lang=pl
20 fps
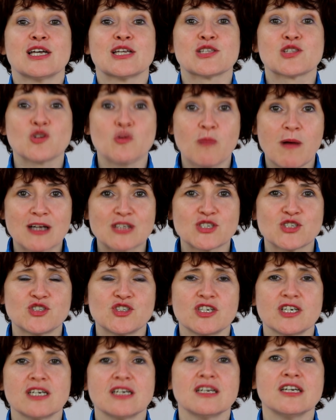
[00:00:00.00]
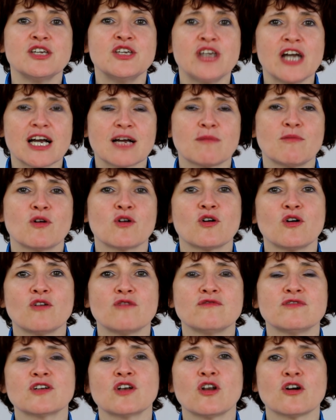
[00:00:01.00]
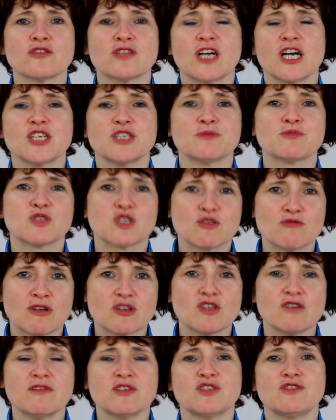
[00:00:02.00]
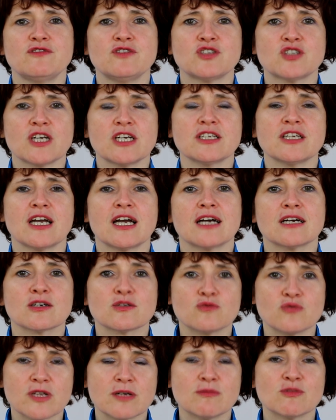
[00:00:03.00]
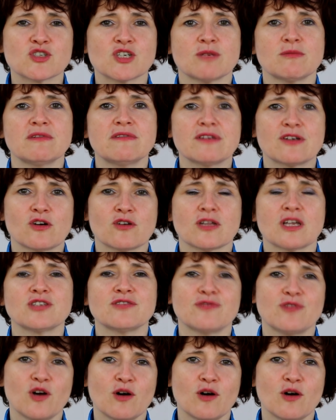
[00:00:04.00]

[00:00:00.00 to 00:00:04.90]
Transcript: Zobaczcie, jak mogą wyglądać przykładowe ćwiczenia, które możemy wykonać w